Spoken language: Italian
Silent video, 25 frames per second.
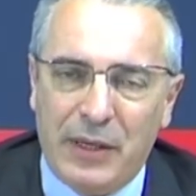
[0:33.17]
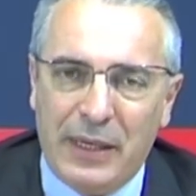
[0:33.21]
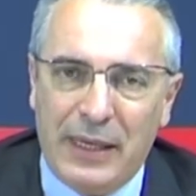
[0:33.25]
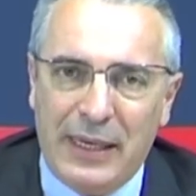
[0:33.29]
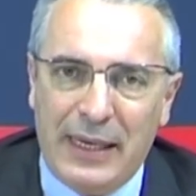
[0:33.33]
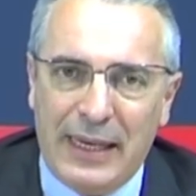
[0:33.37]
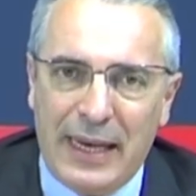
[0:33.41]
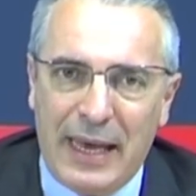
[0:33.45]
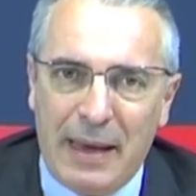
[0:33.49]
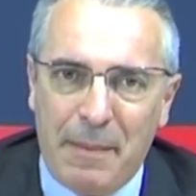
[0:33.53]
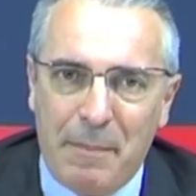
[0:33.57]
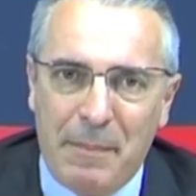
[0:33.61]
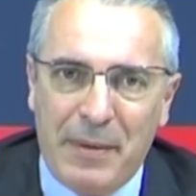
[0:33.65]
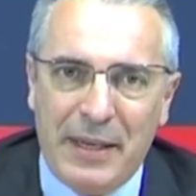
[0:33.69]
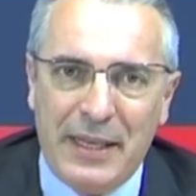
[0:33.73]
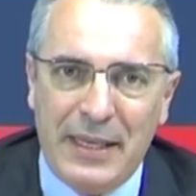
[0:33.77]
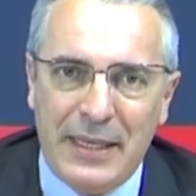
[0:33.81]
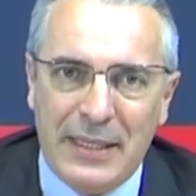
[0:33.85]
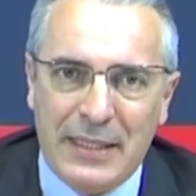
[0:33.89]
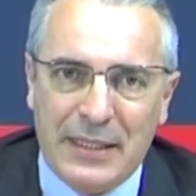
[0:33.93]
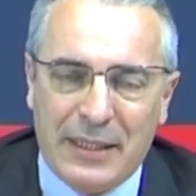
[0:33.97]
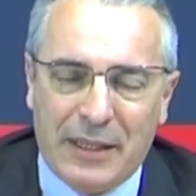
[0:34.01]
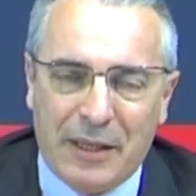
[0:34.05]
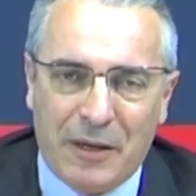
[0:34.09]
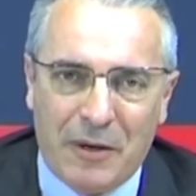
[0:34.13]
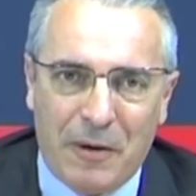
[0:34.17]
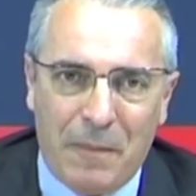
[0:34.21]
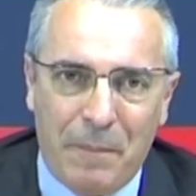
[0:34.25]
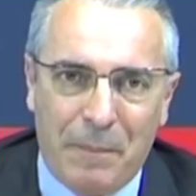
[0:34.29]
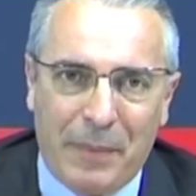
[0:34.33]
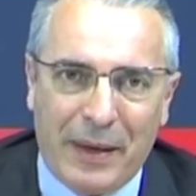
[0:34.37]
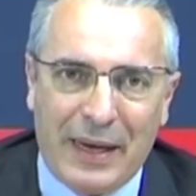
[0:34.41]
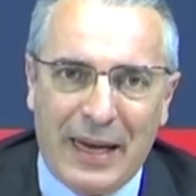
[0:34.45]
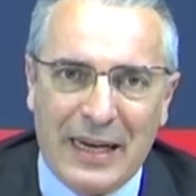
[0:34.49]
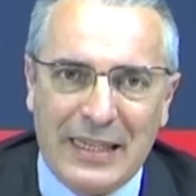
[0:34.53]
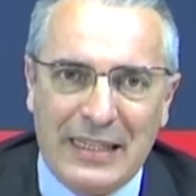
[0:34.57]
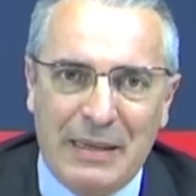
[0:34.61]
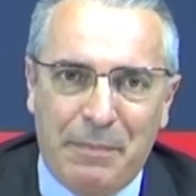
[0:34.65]
il ministro
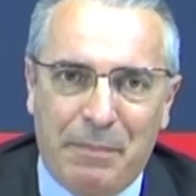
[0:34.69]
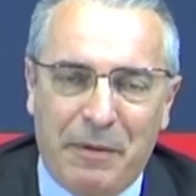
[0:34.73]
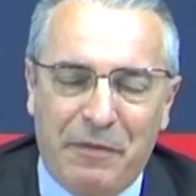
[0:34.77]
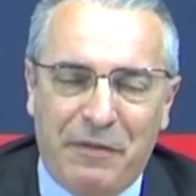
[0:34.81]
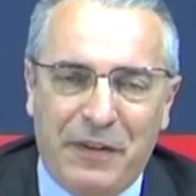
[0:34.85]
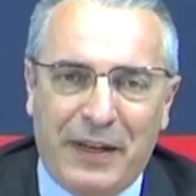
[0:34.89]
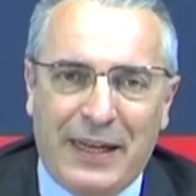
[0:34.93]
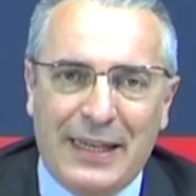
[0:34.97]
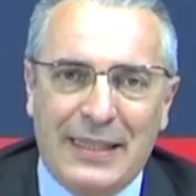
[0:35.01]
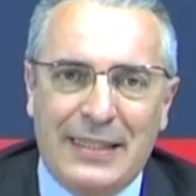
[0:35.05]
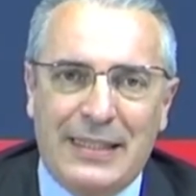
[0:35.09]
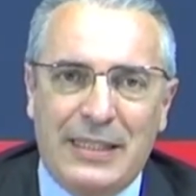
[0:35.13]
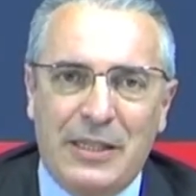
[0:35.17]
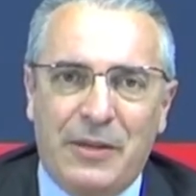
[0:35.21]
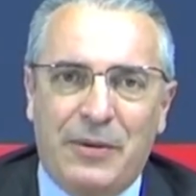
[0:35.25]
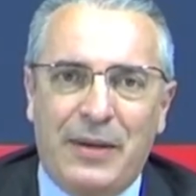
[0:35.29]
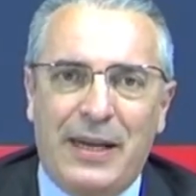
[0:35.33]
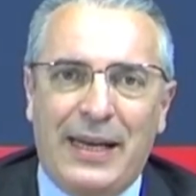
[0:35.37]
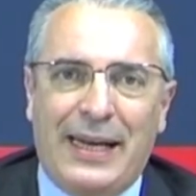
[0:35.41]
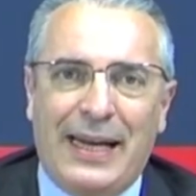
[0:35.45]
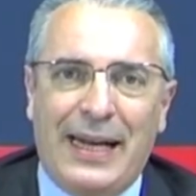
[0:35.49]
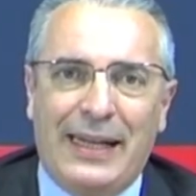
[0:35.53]
per la semplificazione